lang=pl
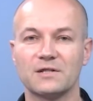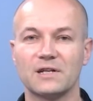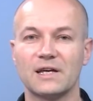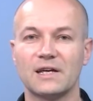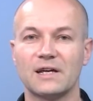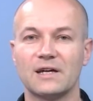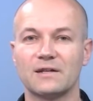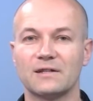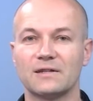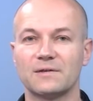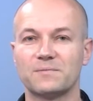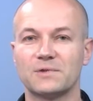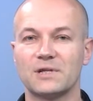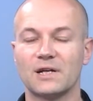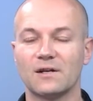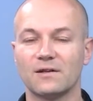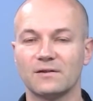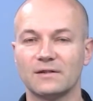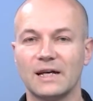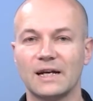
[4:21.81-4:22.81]
że
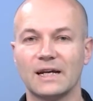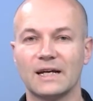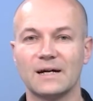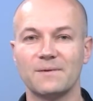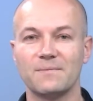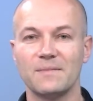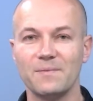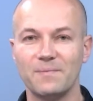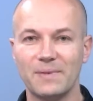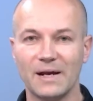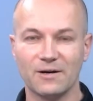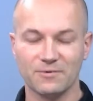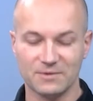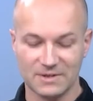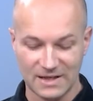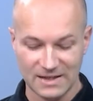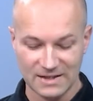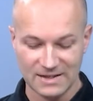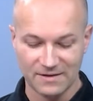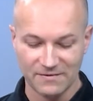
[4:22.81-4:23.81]
przeglądarka Mi
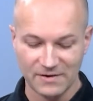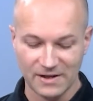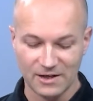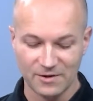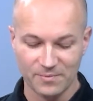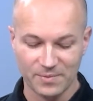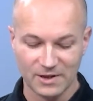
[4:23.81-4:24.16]
Browser zawiera